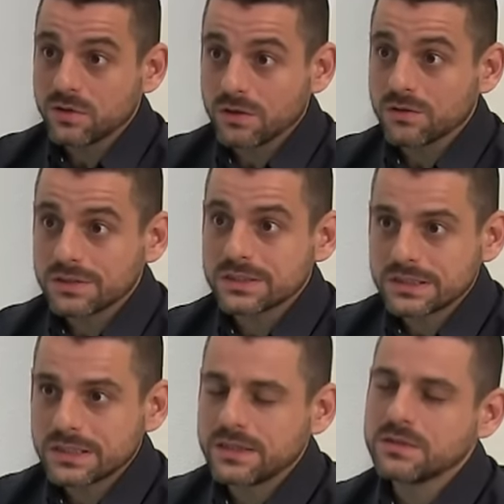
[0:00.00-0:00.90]
esos
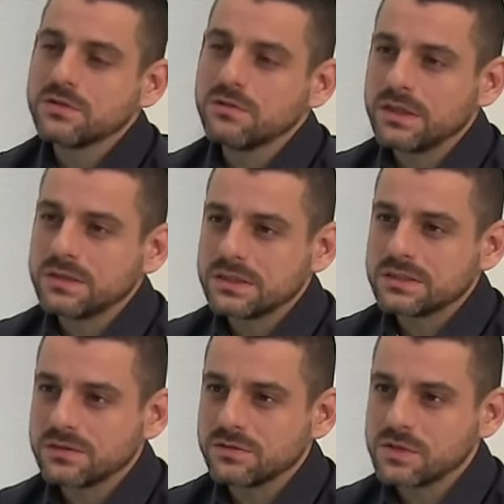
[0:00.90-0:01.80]
recortes que se han hecho durante
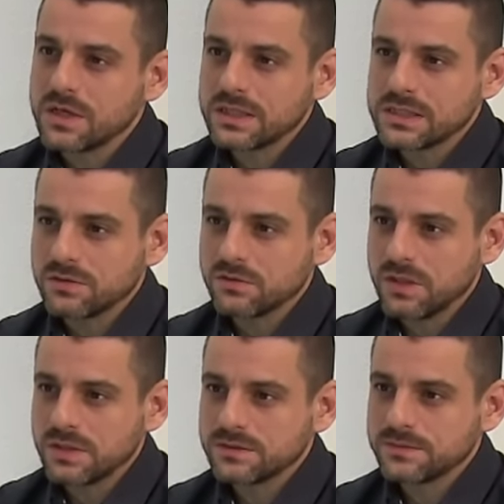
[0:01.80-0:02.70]
estas dos
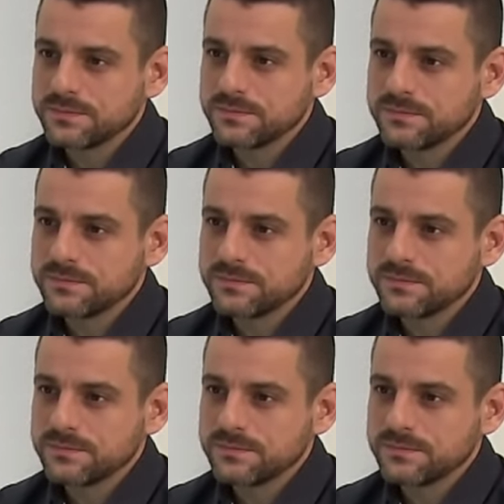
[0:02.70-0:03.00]
legislaturas.